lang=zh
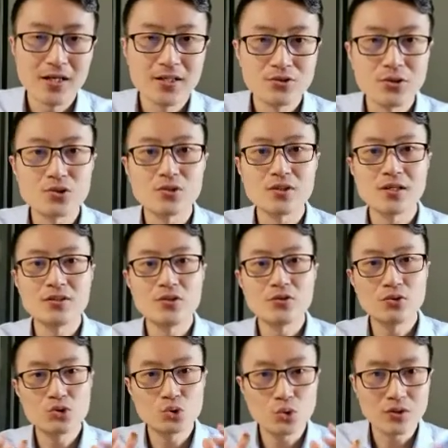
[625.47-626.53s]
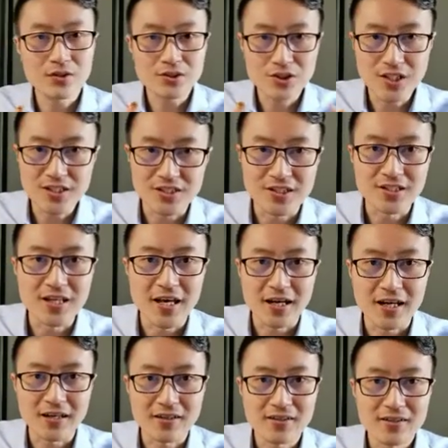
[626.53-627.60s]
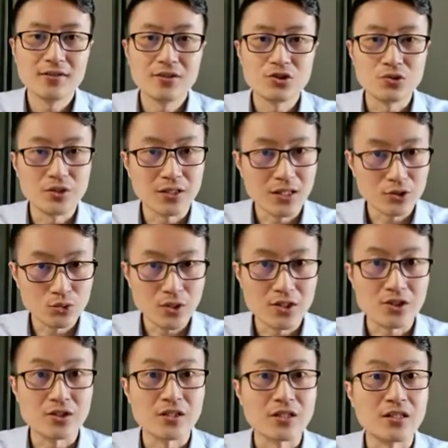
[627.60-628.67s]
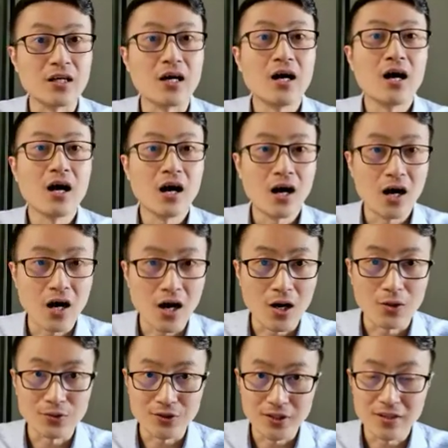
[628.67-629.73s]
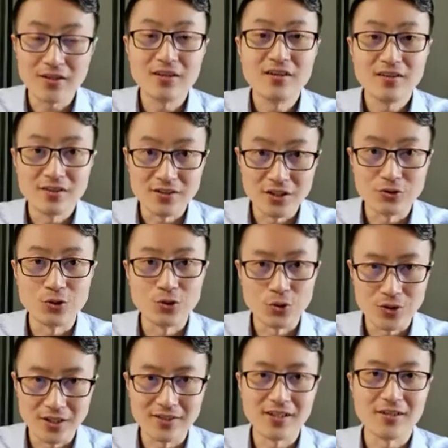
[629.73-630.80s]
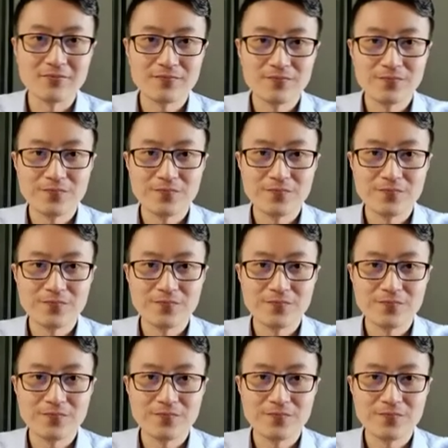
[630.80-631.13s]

所以说呢，能够做到这几点啊，就应该算是一个好的英语语音了。